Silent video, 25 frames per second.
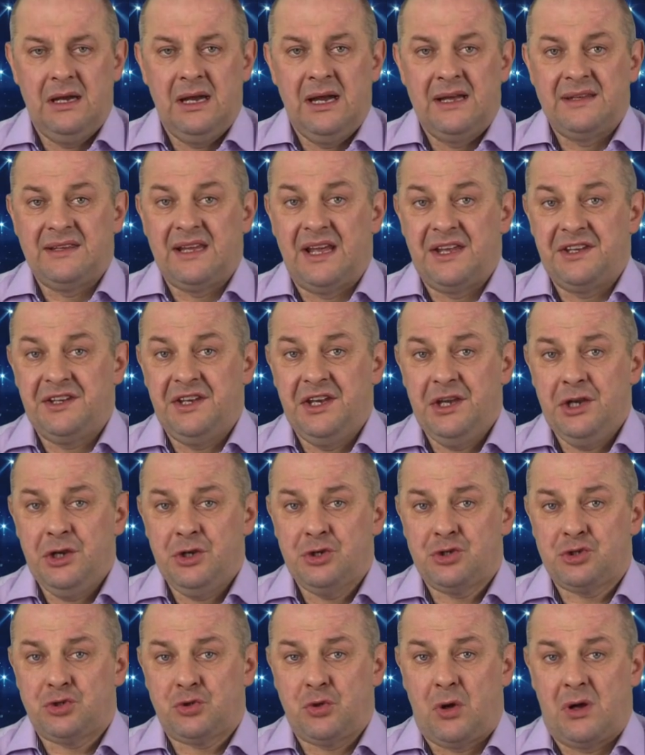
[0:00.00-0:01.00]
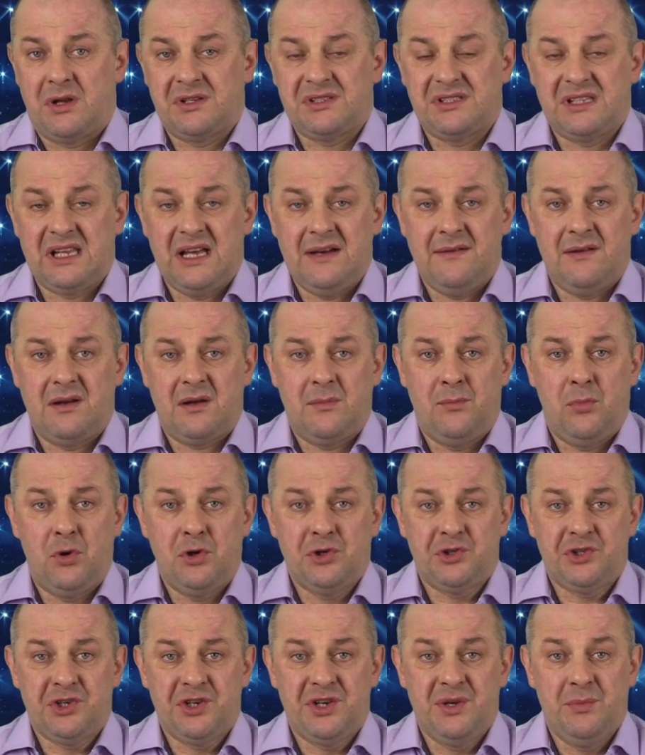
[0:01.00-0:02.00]
Надеюсь, что отставок
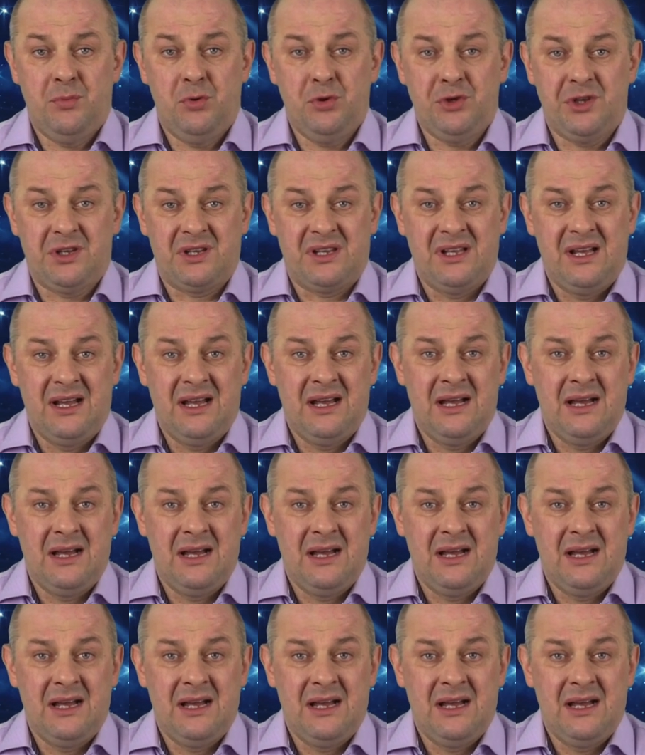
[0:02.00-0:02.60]
больше не будет.